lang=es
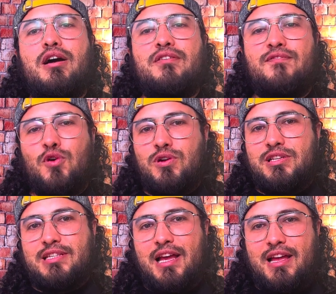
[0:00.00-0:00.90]

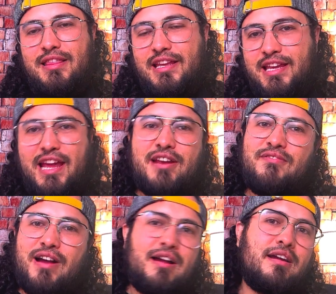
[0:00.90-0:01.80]
bolsa de
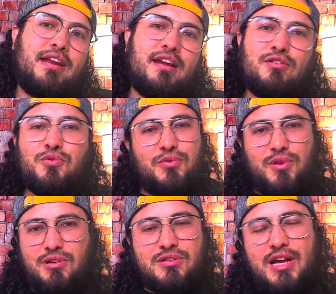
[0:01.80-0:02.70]
hierba en alguno de
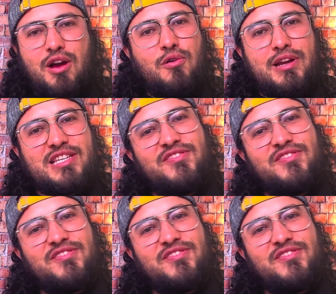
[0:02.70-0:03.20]
los cajones